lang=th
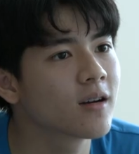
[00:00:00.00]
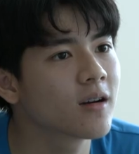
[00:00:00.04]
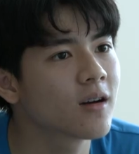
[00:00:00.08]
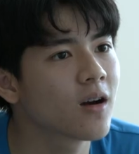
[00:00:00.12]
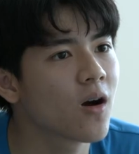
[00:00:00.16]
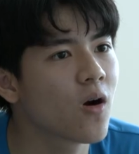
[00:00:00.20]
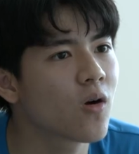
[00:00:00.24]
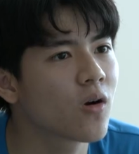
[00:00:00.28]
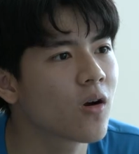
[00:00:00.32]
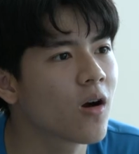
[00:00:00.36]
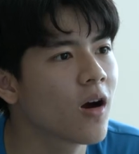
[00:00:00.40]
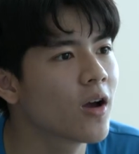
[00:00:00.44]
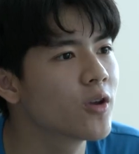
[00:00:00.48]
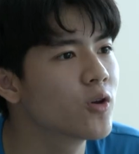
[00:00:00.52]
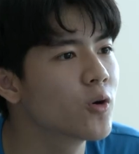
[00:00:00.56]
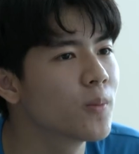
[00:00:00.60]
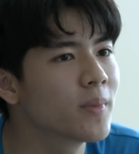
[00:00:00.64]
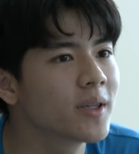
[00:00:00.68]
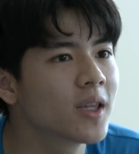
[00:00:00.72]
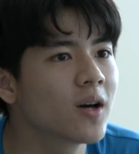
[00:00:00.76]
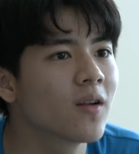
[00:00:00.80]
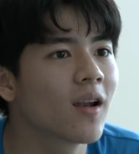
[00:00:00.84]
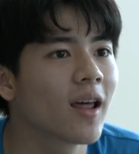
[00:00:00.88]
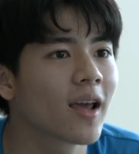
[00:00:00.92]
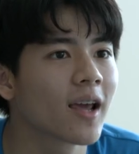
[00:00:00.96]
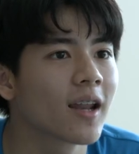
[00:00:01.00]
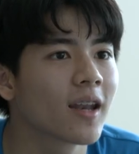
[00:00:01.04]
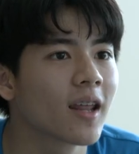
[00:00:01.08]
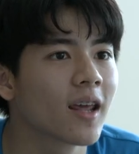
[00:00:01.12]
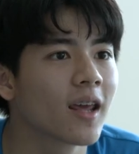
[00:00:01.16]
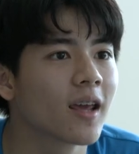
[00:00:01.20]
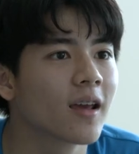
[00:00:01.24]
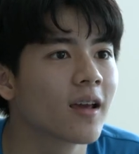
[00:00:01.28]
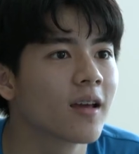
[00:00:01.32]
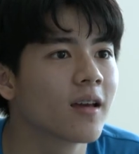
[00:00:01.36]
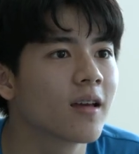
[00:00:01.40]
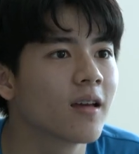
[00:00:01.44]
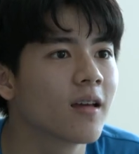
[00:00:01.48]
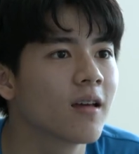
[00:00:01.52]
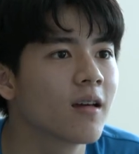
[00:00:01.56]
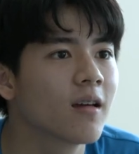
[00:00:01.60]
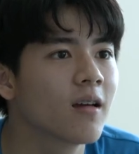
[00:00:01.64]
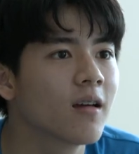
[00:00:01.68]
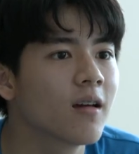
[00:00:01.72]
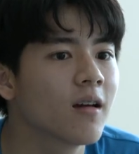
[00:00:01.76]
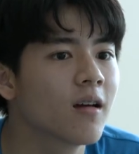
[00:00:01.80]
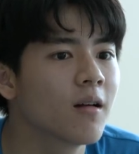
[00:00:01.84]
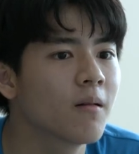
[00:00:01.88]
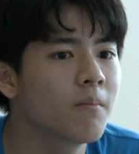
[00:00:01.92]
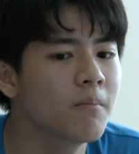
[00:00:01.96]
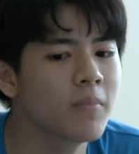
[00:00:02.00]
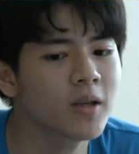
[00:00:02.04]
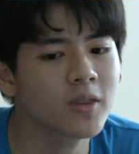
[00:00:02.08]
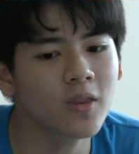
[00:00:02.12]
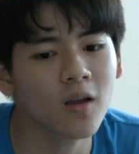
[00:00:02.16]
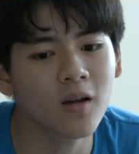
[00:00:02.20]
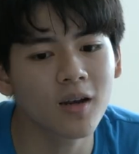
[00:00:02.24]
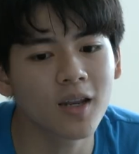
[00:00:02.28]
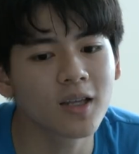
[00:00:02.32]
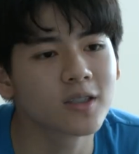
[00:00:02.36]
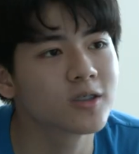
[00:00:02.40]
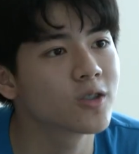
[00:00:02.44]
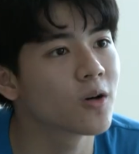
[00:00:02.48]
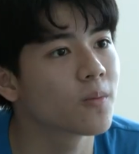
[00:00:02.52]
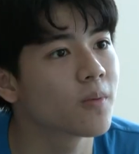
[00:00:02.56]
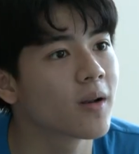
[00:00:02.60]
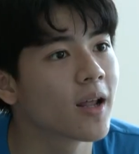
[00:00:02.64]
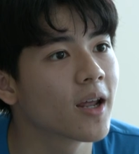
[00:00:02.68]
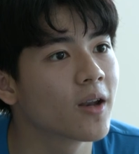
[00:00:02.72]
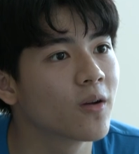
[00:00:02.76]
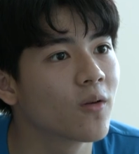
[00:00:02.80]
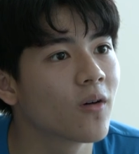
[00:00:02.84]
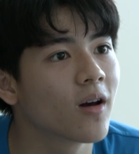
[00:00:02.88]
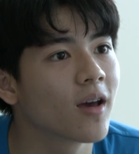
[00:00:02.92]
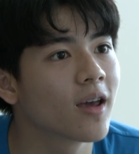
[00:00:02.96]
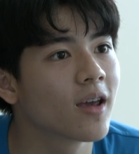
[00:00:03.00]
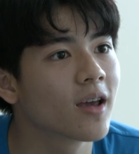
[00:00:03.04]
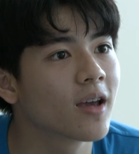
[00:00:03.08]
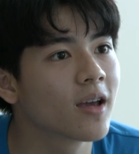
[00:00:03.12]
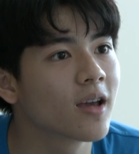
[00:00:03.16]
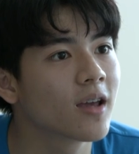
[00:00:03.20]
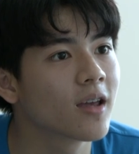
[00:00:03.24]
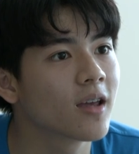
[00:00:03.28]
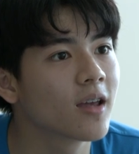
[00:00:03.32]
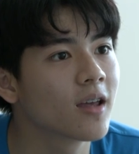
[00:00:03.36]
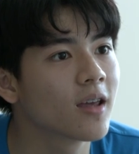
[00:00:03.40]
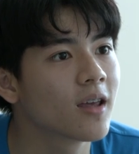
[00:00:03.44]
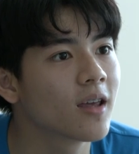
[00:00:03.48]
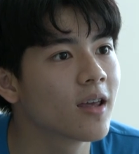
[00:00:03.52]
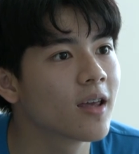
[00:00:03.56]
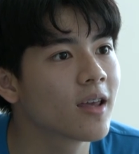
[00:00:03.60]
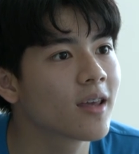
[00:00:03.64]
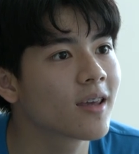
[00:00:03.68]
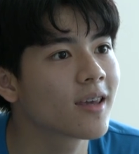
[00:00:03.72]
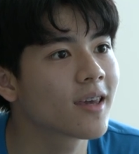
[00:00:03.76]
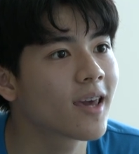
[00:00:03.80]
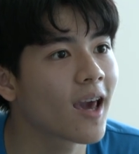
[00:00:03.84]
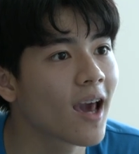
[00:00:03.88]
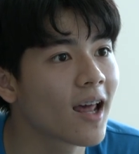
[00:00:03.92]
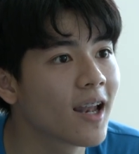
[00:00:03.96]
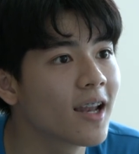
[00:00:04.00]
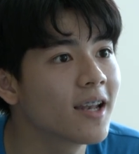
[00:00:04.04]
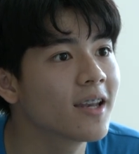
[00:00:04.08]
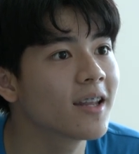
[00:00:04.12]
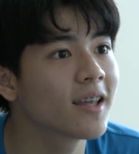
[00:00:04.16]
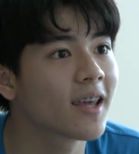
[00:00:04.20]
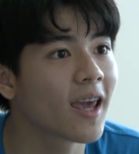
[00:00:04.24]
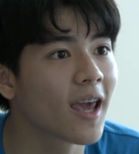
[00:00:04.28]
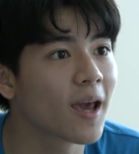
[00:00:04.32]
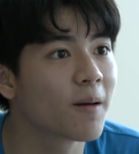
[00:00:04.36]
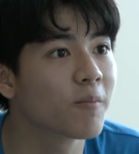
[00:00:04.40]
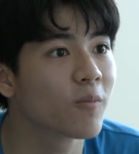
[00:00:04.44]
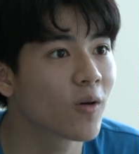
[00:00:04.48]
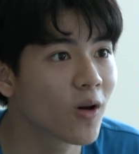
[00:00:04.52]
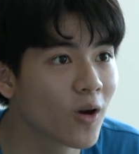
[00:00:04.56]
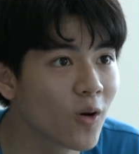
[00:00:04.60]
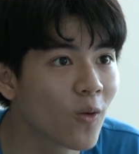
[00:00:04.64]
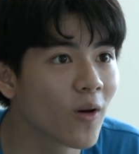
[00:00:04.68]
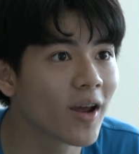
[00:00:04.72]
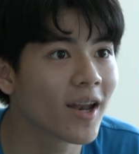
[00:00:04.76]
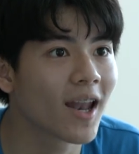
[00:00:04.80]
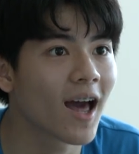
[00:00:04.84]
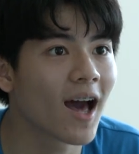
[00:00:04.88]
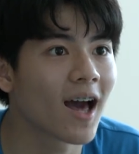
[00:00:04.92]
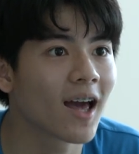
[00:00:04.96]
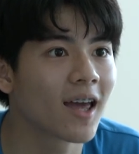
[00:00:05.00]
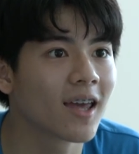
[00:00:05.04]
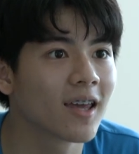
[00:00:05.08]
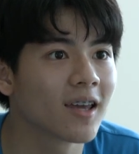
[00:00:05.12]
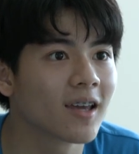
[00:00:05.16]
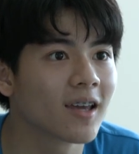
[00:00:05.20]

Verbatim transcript: เขาก็อายุไม่เท่าไหร่กันเอง ไม่ต้องเรียนจบอะไรด้วย แค่เล่นเกมก็รวยได้